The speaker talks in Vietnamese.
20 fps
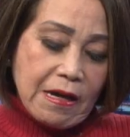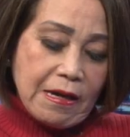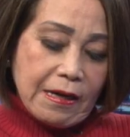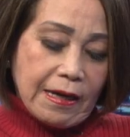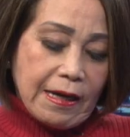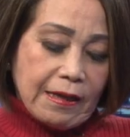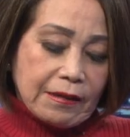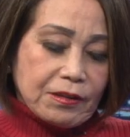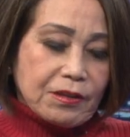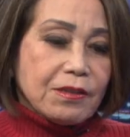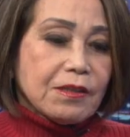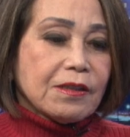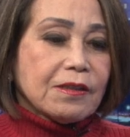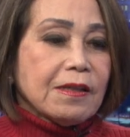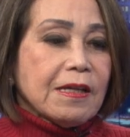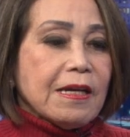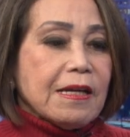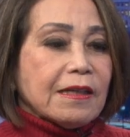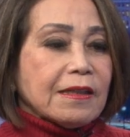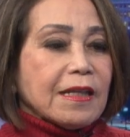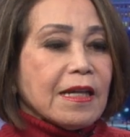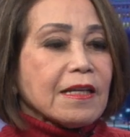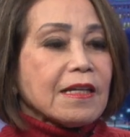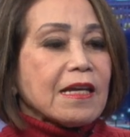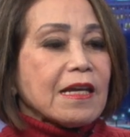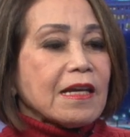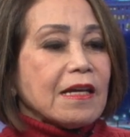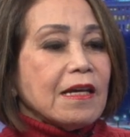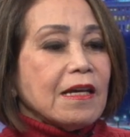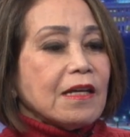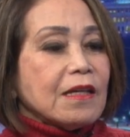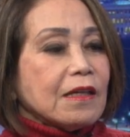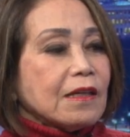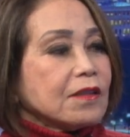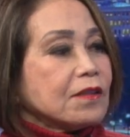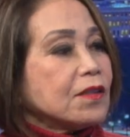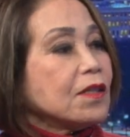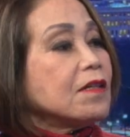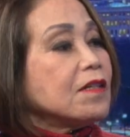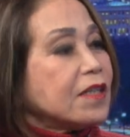à, thưa thế thì
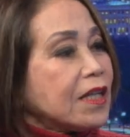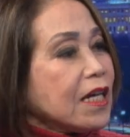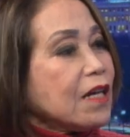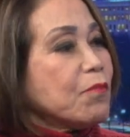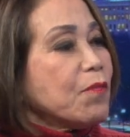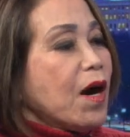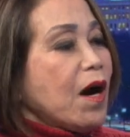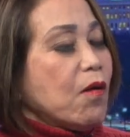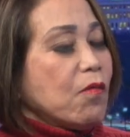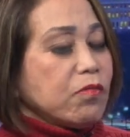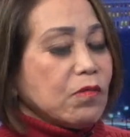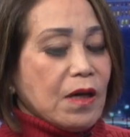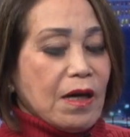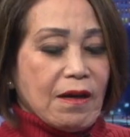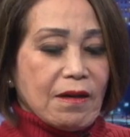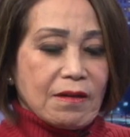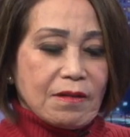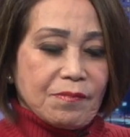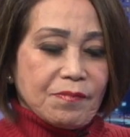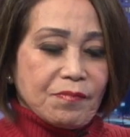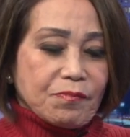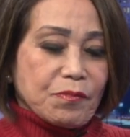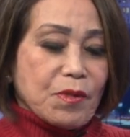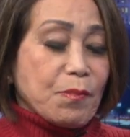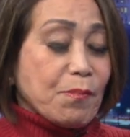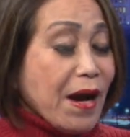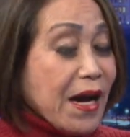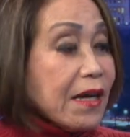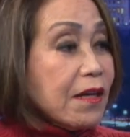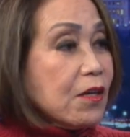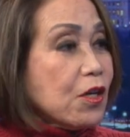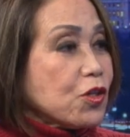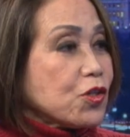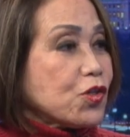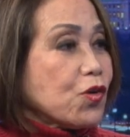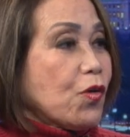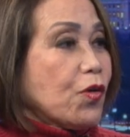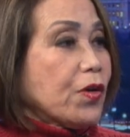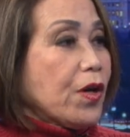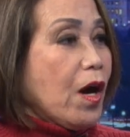từ khi mà ông uh, bị bắt
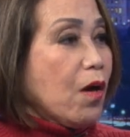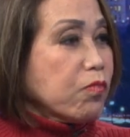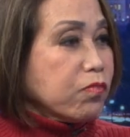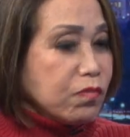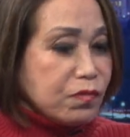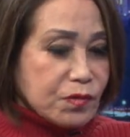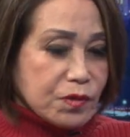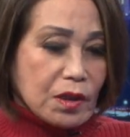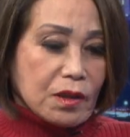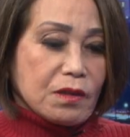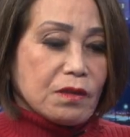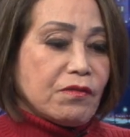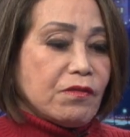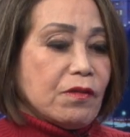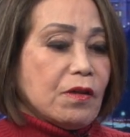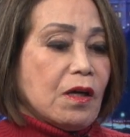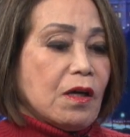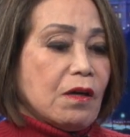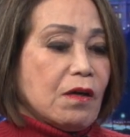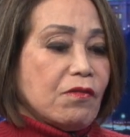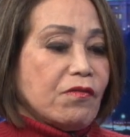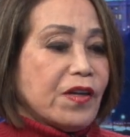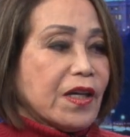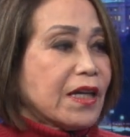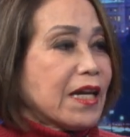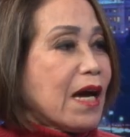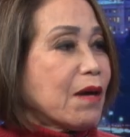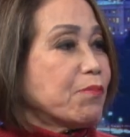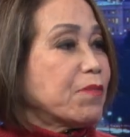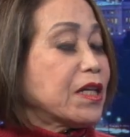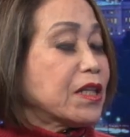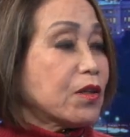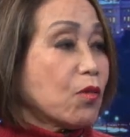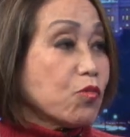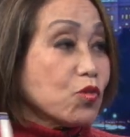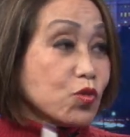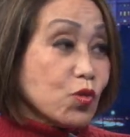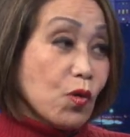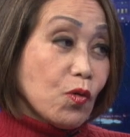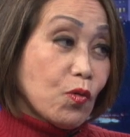rồi ông từ uh, Việt Nam bị tống
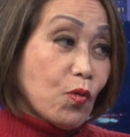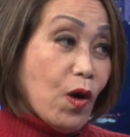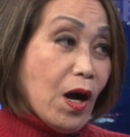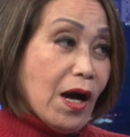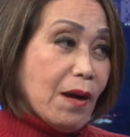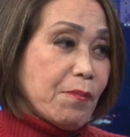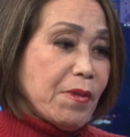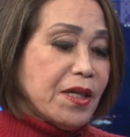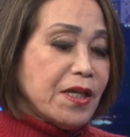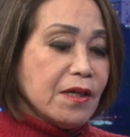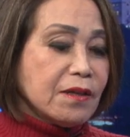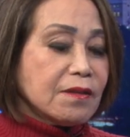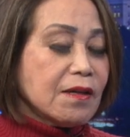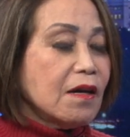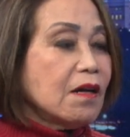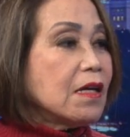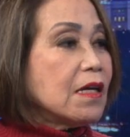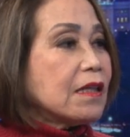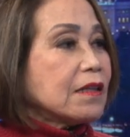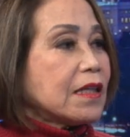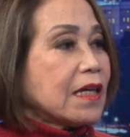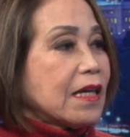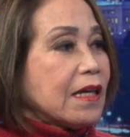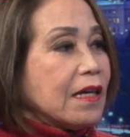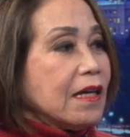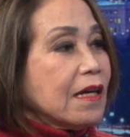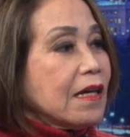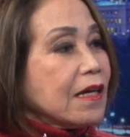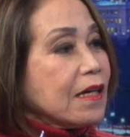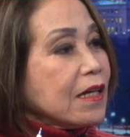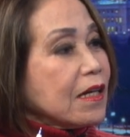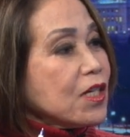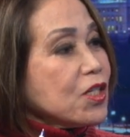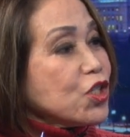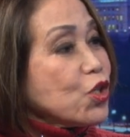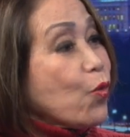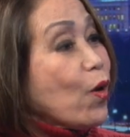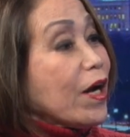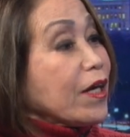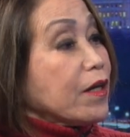xuất qua bên Đức đó thì cái
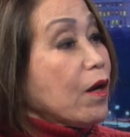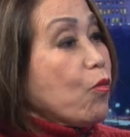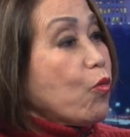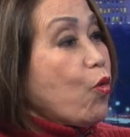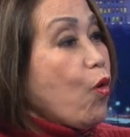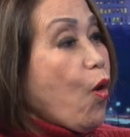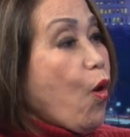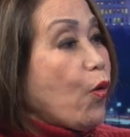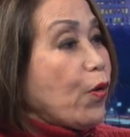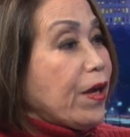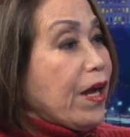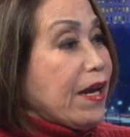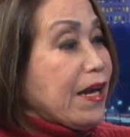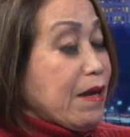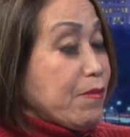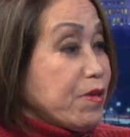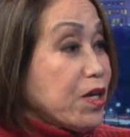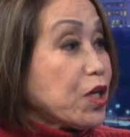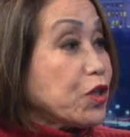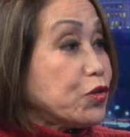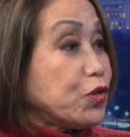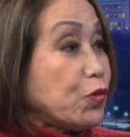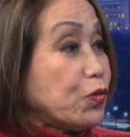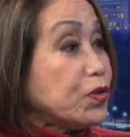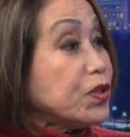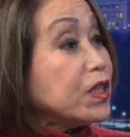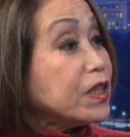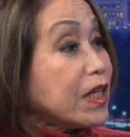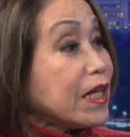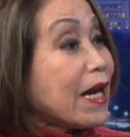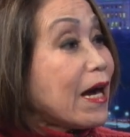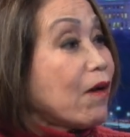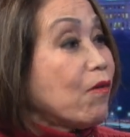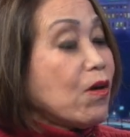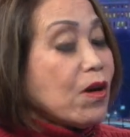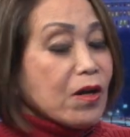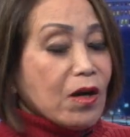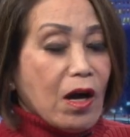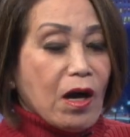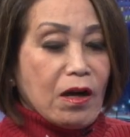sự hoạt động của hội anh em dân chủ như thế nào
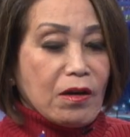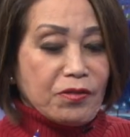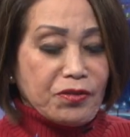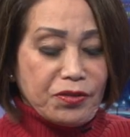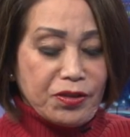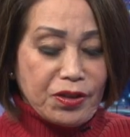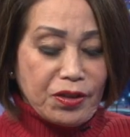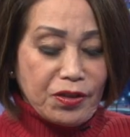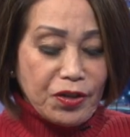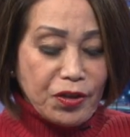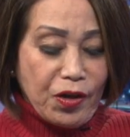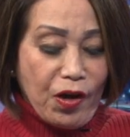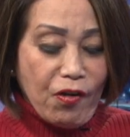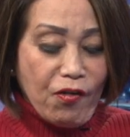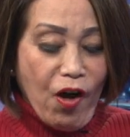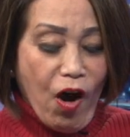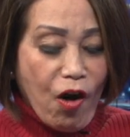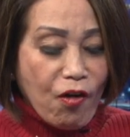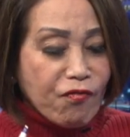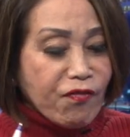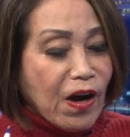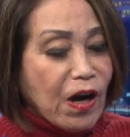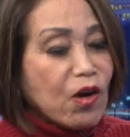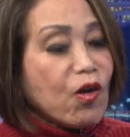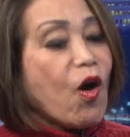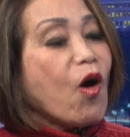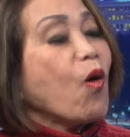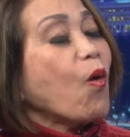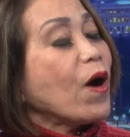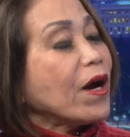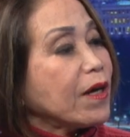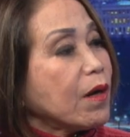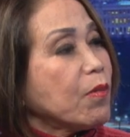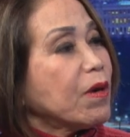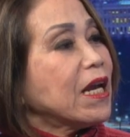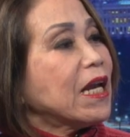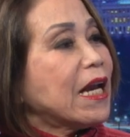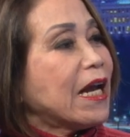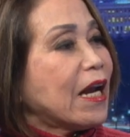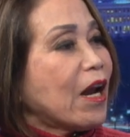à, những người đó họ vẫn còn hoạt động
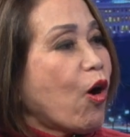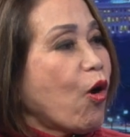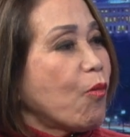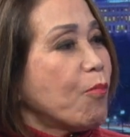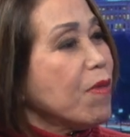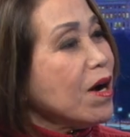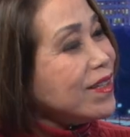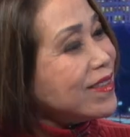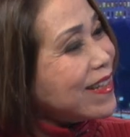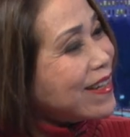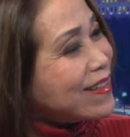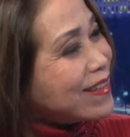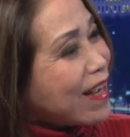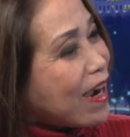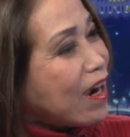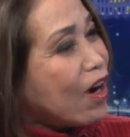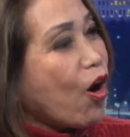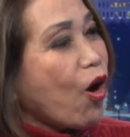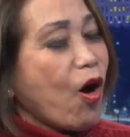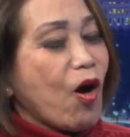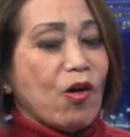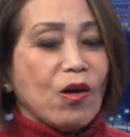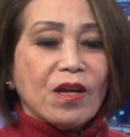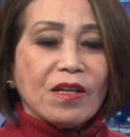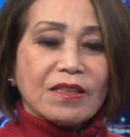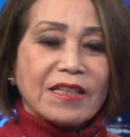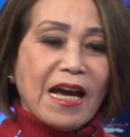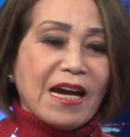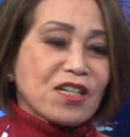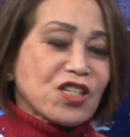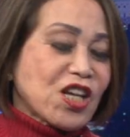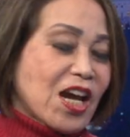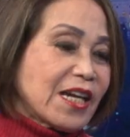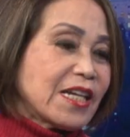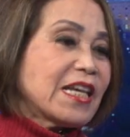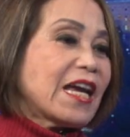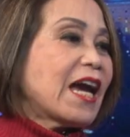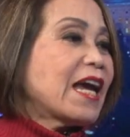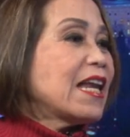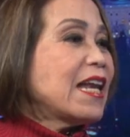hay là họ mất tinh thần họ tan rã đi
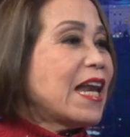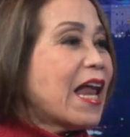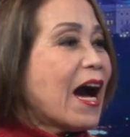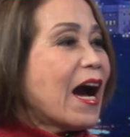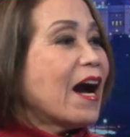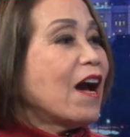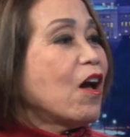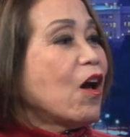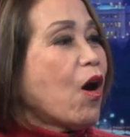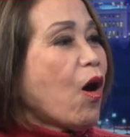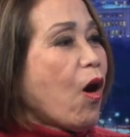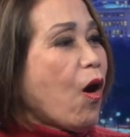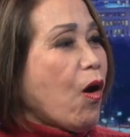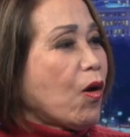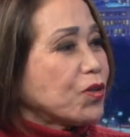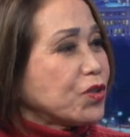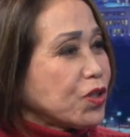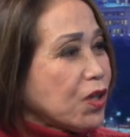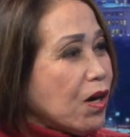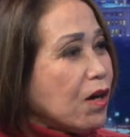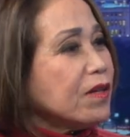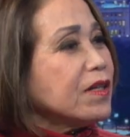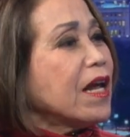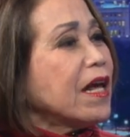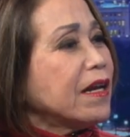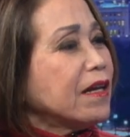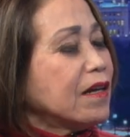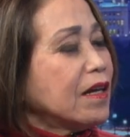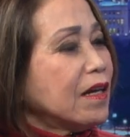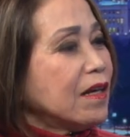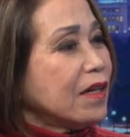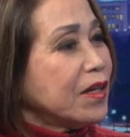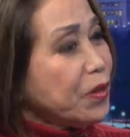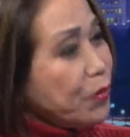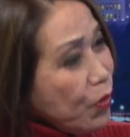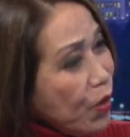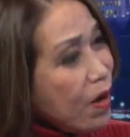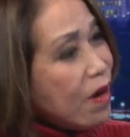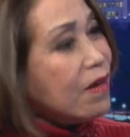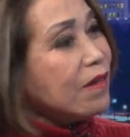hay là họ trở nên yếu
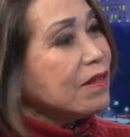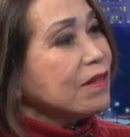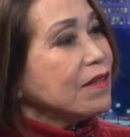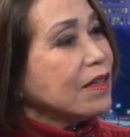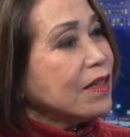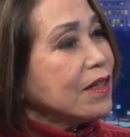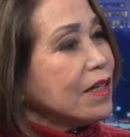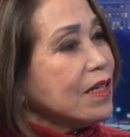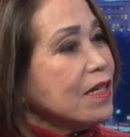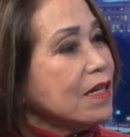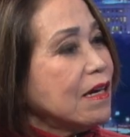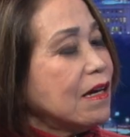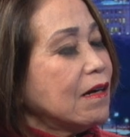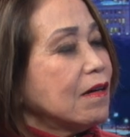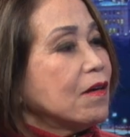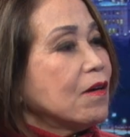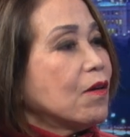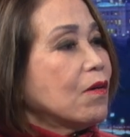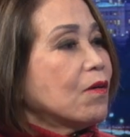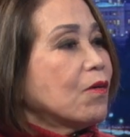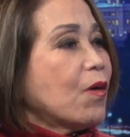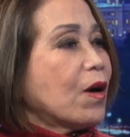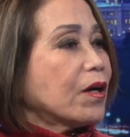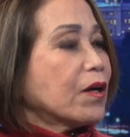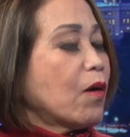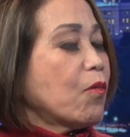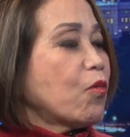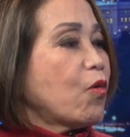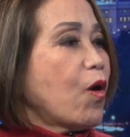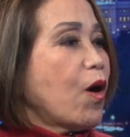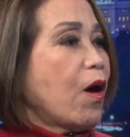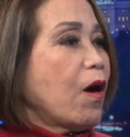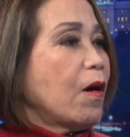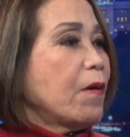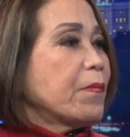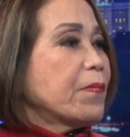hơn cái uh, hoạt động của họ